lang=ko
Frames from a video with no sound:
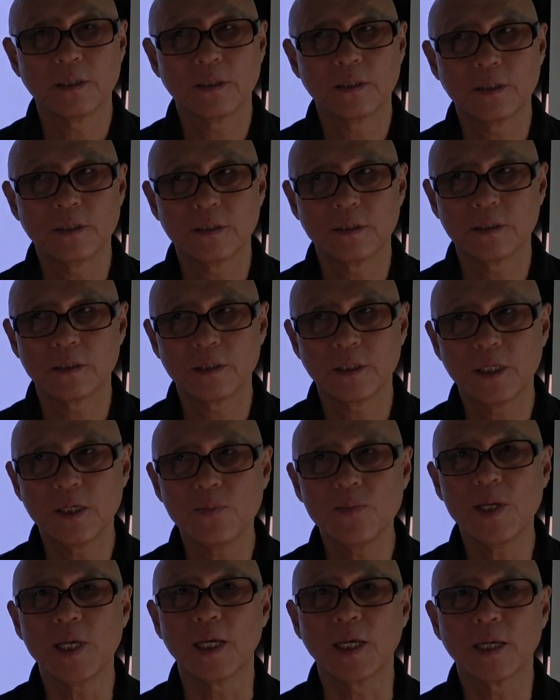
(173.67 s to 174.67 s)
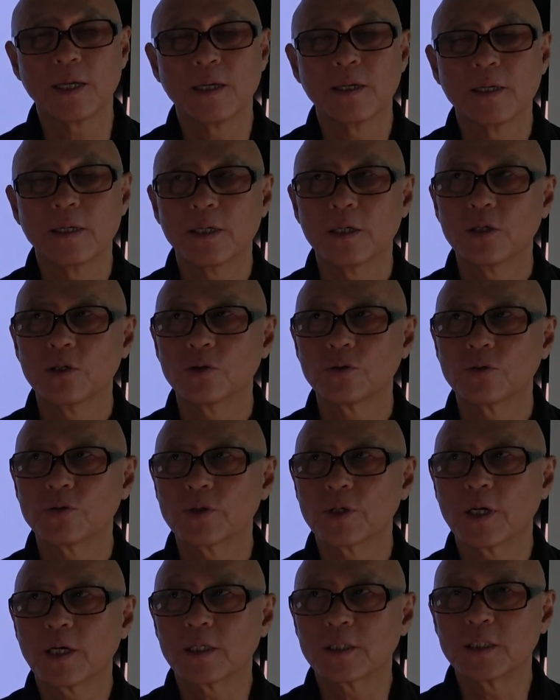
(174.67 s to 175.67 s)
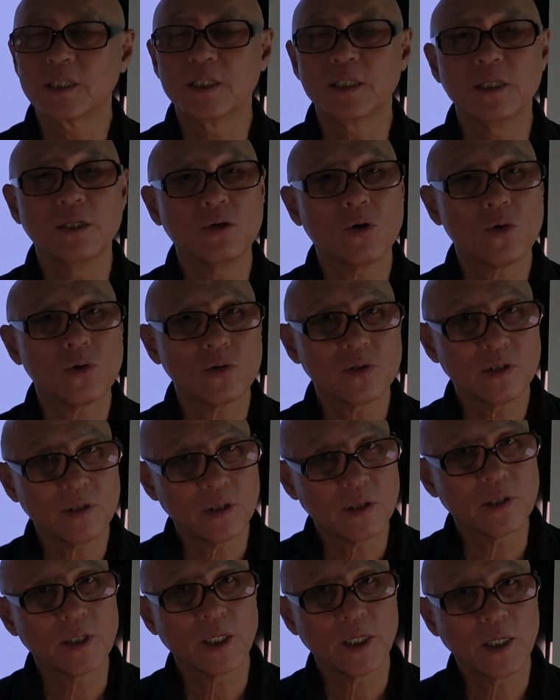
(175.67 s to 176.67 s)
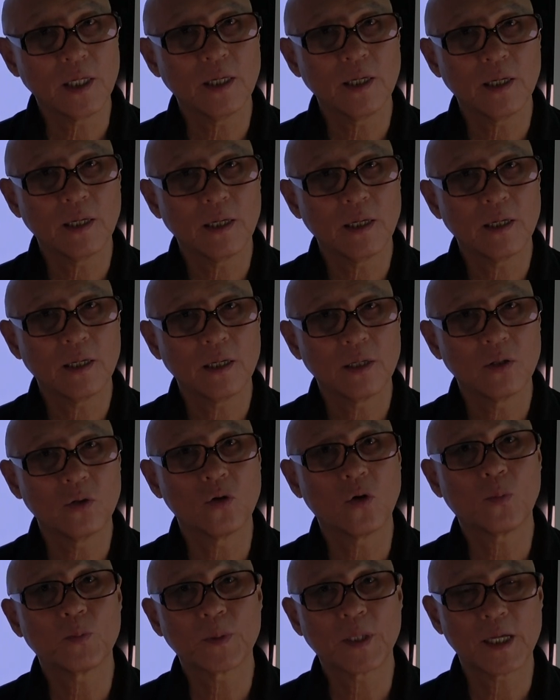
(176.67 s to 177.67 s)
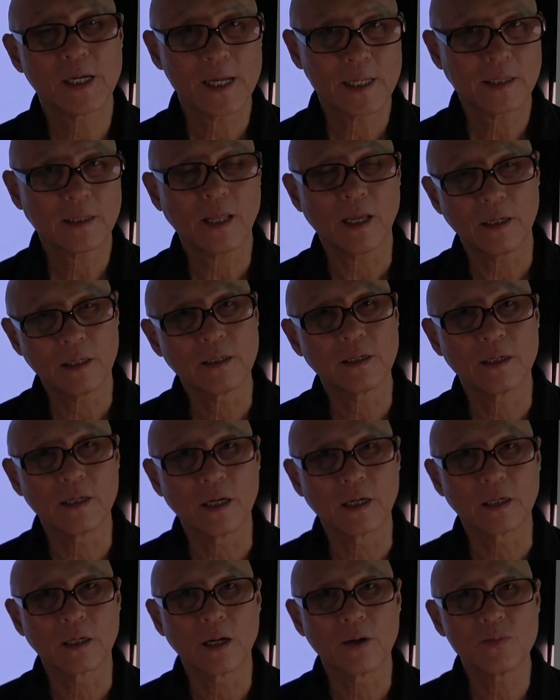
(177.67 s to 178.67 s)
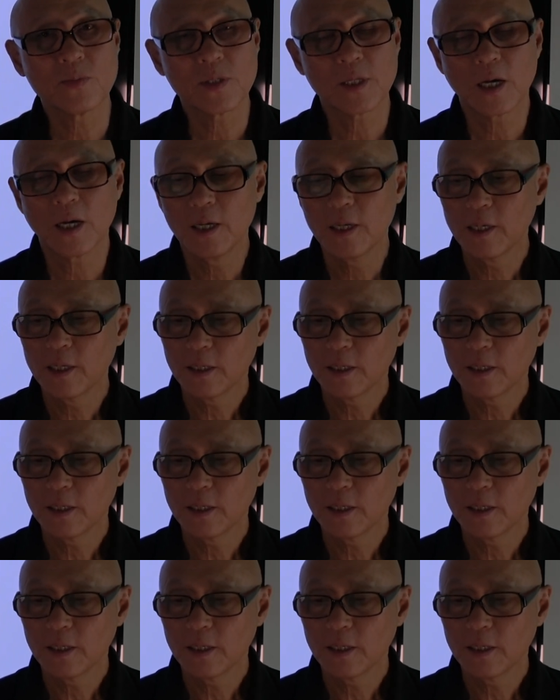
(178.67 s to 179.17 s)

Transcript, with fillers: 그 힘이 우리가 지용성이 높다 낮다 이렇게 이야기를 합니다.